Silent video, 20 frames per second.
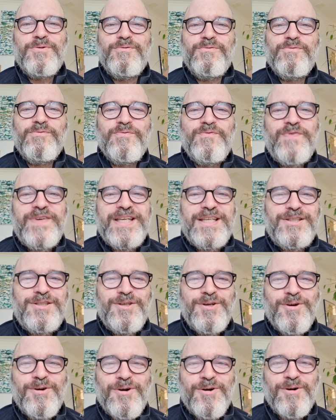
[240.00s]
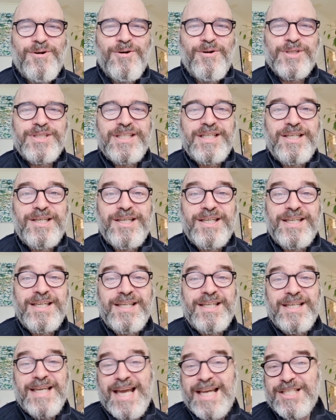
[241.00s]
Un video
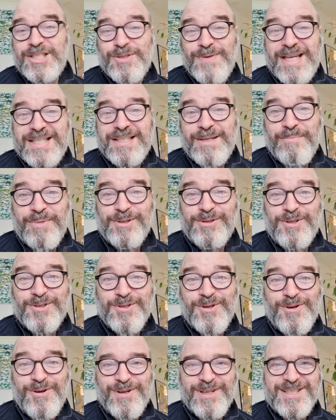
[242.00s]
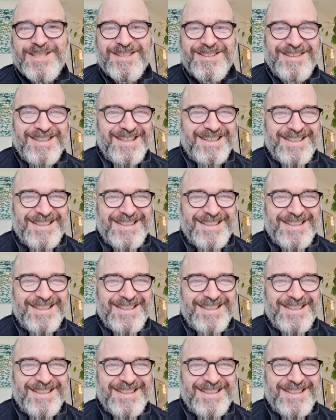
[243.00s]
di SOS pronto soccorso?